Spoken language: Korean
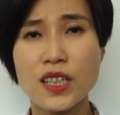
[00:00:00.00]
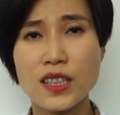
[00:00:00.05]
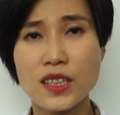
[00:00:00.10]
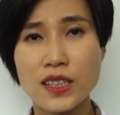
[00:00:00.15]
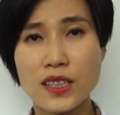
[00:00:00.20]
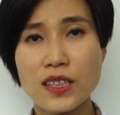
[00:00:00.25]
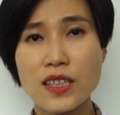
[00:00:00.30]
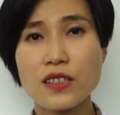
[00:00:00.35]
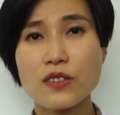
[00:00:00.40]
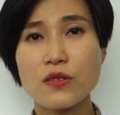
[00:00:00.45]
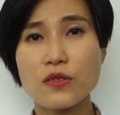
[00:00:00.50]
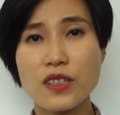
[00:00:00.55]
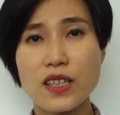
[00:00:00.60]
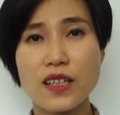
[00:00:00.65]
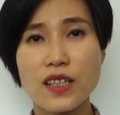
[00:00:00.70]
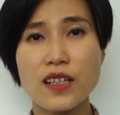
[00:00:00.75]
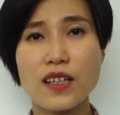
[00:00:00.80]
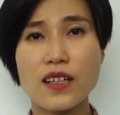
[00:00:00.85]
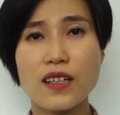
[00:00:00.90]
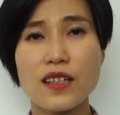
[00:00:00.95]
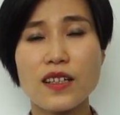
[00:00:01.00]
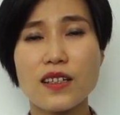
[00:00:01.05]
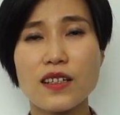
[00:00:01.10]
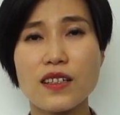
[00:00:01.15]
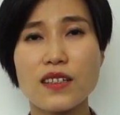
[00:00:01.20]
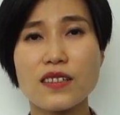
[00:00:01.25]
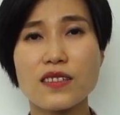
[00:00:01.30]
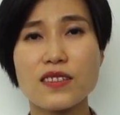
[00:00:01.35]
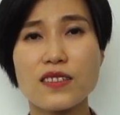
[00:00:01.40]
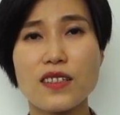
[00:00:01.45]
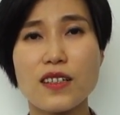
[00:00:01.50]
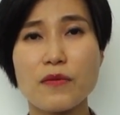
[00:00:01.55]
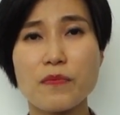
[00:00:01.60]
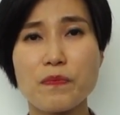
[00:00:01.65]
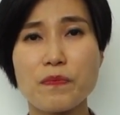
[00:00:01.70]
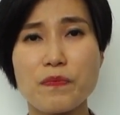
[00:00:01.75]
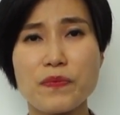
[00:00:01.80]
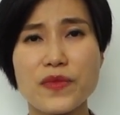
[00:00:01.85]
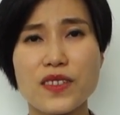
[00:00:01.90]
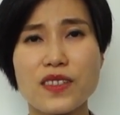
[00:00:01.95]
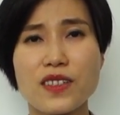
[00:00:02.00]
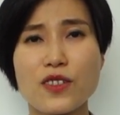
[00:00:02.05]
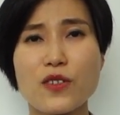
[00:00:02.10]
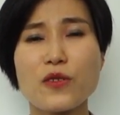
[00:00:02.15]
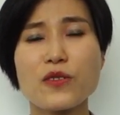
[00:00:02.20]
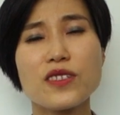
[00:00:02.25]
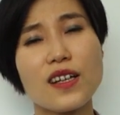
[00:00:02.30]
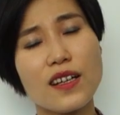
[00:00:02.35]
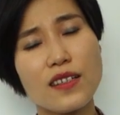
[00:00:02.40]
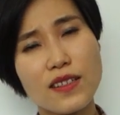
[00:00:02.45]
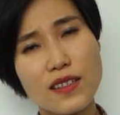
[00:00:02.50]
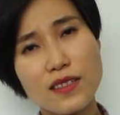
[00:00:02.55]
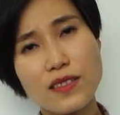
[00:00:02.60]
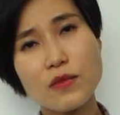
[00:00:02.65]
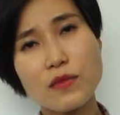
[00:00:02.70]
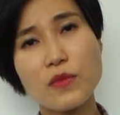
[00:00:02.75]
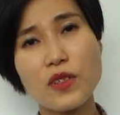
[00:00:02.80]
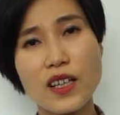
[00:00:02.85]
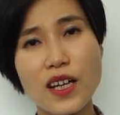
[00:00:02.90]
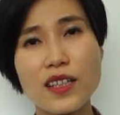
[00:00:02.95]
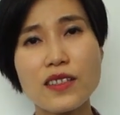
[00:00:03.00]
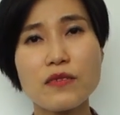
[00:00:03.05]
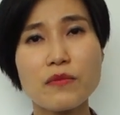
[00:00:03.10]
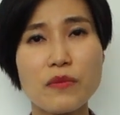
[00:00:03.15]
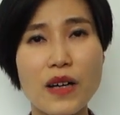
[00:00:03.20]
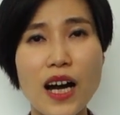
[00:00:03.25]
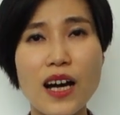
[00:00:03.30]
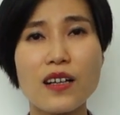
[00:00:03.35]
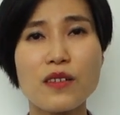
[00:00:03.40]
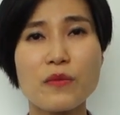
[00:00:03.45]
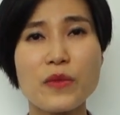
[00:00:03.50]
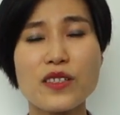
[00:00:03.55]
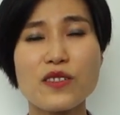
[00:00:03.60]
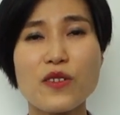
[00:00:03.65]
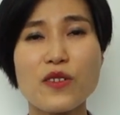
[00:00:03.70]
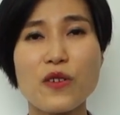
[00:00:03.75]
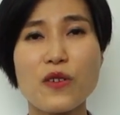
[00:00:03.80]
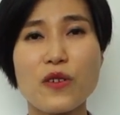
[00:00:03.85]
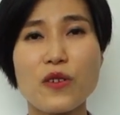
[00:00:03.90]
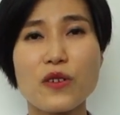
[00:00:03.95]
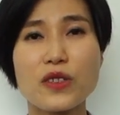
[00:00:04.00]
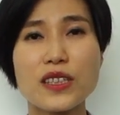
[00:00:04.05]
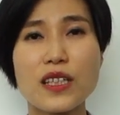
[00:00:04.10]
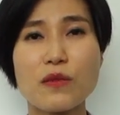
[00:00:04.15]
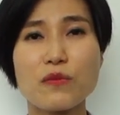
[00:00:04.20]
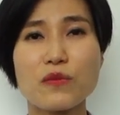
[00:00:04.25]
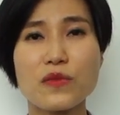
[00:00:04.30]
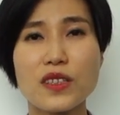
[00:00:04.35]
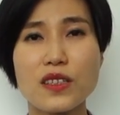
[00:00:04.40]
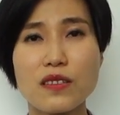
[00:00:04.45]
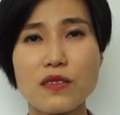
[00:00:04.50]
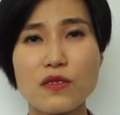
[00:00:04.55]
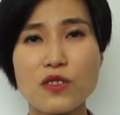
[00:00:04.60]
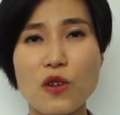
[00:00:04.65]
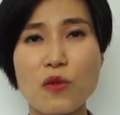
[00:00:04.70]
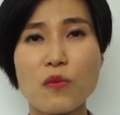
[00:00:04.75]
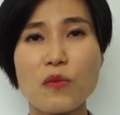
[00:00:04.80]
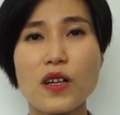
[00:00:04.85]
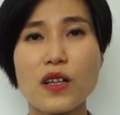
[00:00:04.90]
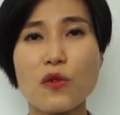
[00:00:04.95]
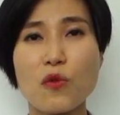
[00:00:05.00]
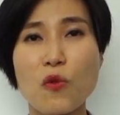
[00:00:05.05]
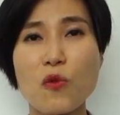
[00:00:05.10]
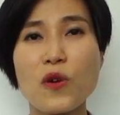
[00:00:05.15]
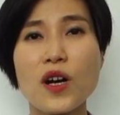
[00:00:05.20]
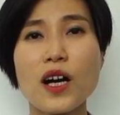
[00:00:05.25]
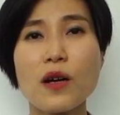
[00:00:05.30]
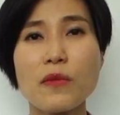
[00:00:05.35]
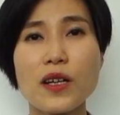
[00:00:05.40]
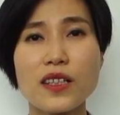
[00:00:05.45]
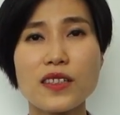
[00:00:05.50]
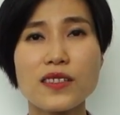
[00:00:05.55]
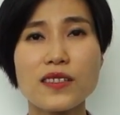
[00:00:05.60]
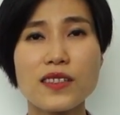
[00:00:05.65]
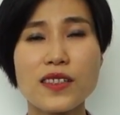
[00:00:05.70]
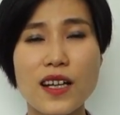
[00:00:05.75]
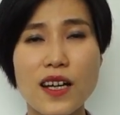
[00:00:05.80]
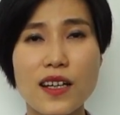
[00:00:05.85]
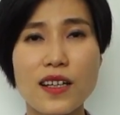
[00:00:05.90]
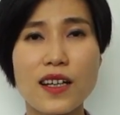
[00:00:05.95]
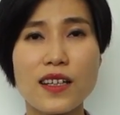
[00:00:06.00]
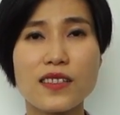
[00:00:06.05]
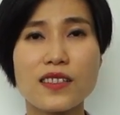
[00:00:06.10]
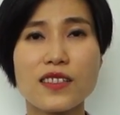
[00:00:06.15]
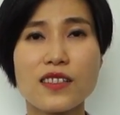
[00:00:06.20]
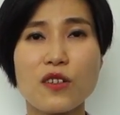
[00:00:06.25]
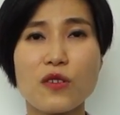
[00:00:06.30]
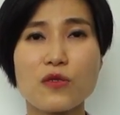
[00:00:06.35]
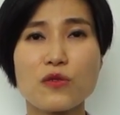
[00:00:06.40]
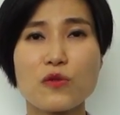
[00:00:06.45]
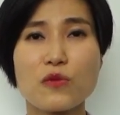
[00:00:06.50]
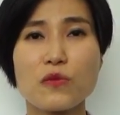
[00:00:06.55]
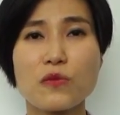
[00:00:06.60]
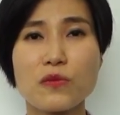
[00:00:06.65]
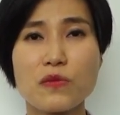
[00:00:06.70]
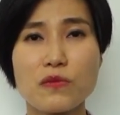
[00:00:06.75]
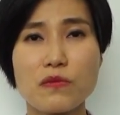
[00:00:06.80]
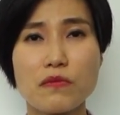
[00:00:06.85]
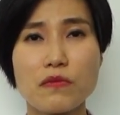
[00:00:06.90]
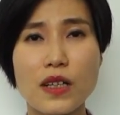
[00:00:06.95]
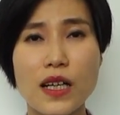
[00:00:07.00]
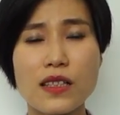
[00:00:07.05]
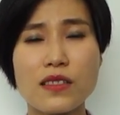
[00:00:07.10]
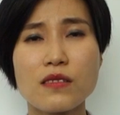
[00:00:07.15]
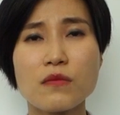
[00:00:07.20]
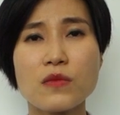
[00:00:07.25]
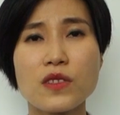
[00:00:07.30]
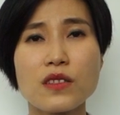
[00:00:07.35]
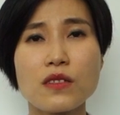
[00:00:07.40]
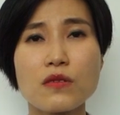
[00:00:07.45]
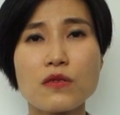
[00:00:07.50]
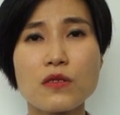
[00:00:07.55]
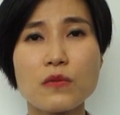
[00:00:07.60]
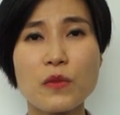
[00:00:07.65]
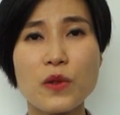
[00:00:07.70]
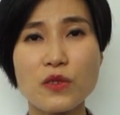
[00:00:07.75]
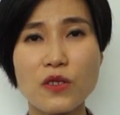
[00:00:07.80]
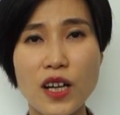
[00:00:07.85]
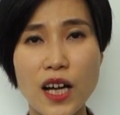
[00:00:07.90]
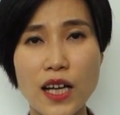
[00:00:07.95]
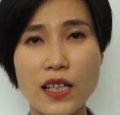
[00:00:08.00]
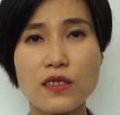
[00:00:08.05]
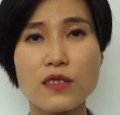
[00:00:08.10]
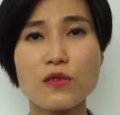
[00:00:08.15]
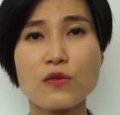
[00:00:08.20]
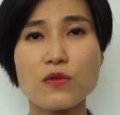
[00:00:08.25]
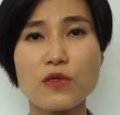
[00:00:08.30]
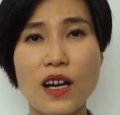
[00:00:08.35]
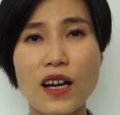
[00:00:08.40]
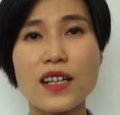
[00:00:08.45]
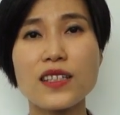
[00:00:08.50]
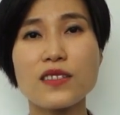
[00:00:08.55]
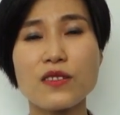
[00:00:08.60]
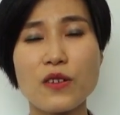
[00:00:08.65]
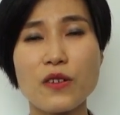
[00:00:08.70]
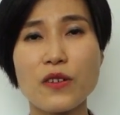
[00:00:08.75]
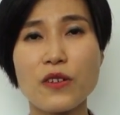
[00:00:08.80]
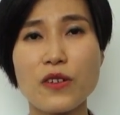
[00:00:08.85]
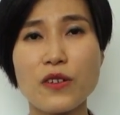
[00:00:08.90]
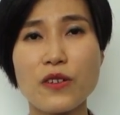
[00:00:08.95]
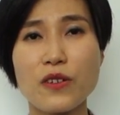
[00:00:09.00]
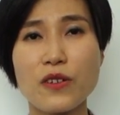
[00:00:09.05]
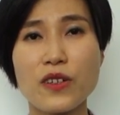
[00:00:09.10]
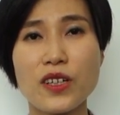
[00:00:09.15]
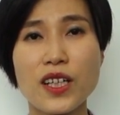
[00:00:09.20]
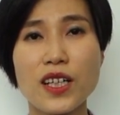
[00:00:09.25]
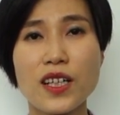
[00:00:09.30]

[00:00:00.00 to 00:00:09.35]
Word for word: 그래서 제가 참 그러지 않았으면 하는 마음에서 참 정말 공감한다라는 걸 좀 말씀드리고 싶어서 가지고 나왔어요.